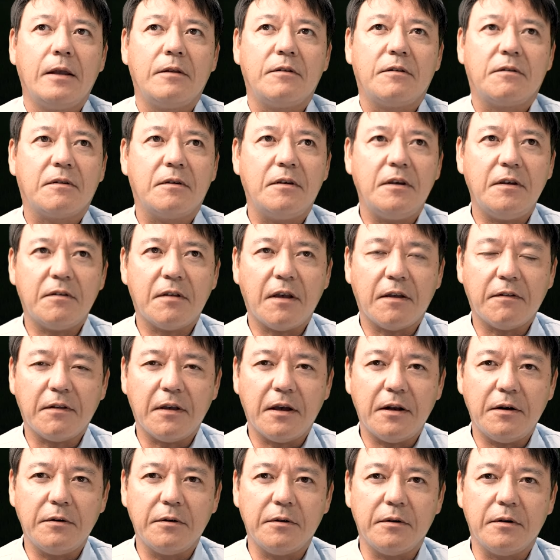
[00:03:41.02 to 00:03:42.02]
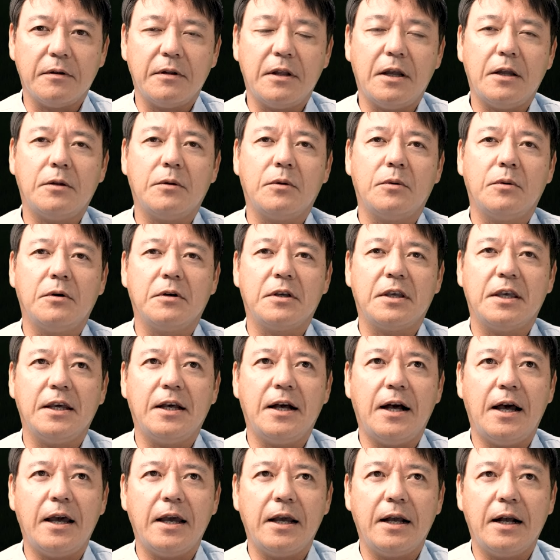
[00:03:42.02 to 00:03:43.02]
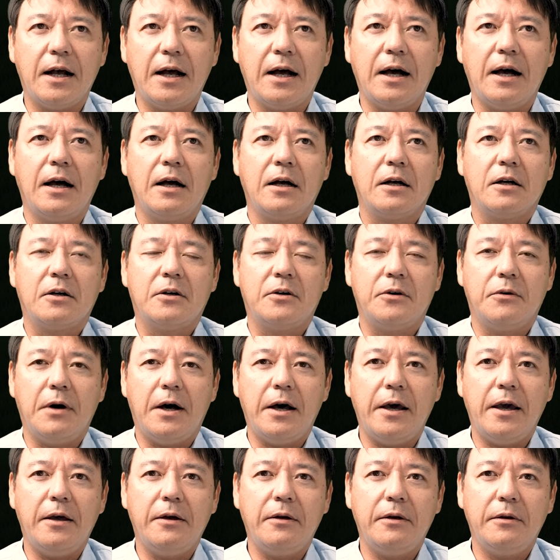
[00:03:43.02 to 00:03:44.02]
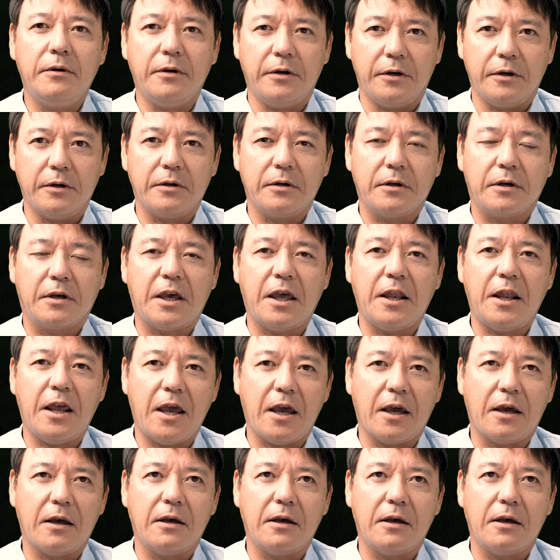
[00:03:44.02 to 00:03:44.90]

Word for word: 突き刺さるなどの危害が加えうる懸